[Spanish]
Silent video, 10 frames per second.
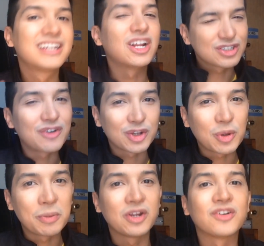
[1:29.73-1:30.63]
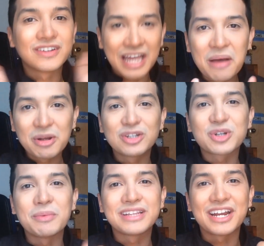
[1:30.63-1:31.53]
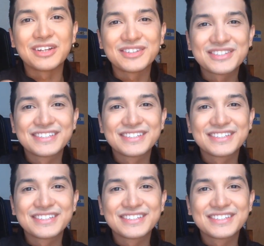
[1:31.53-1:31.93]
Quiero saber tu opinión. Déjame en los comentarios.